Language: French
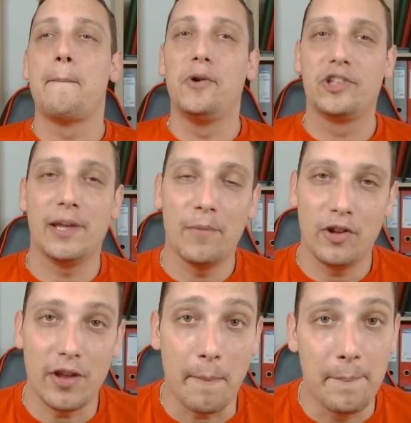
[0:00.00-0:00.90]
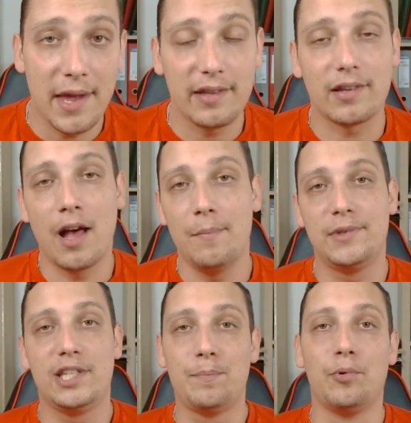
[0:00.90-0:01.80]
Pokémon baisse un
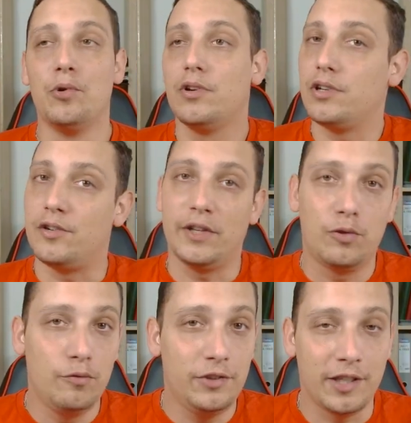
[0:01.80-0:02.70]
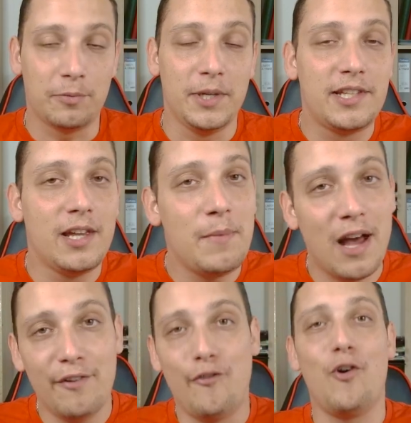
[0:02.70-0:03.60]
petit peu, je vais tout vous expliquer, mais
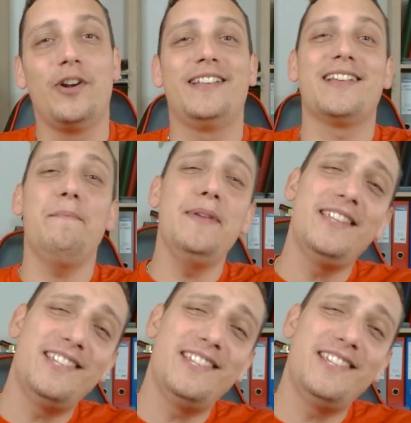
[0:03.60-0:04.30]
avant les amis,